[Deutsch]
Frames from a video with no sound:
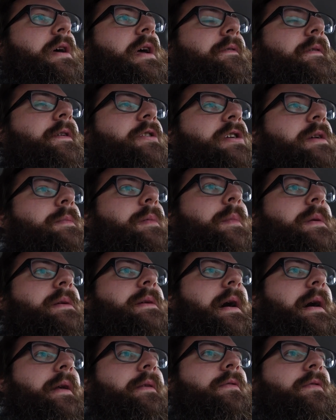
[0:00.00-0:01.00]
und irgendwann schrieb er
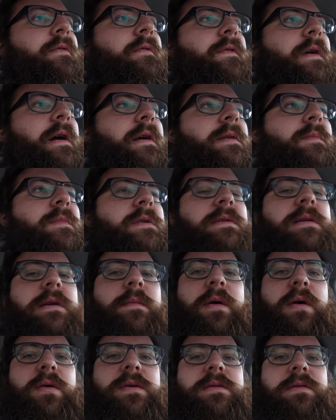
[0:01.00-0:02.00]
mich an und fragte mich,
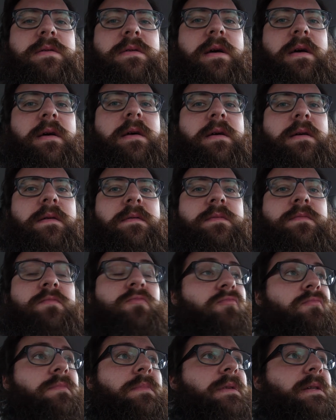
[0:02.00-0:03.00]
hier brauchst du äh,
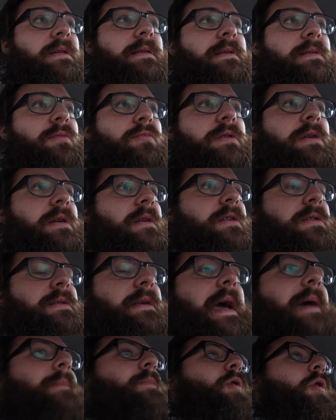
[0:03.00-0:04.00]
dieses und
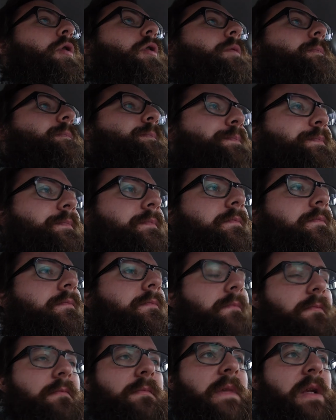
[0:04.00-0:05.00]
jenes Game noch.
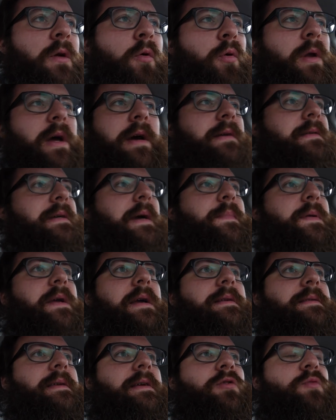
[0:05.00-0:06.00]
Oder ich habe
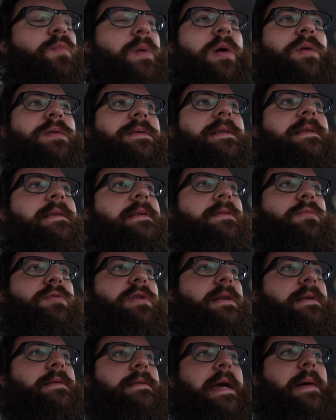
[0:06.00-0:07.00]
hier gesehen, du brauchst dieses
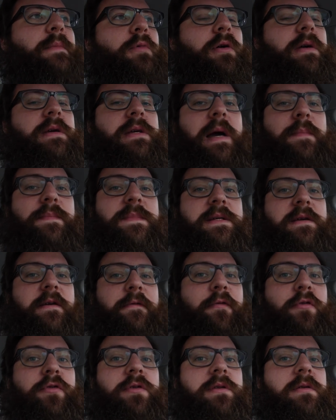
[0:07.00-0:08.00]
und jenes Game noch. Ich habe die
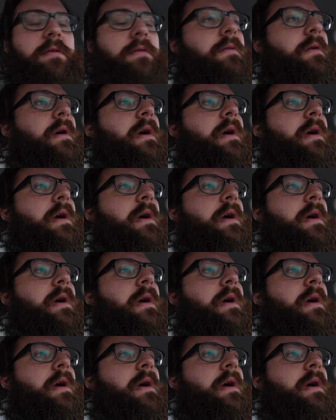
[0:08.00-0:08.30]
gefunden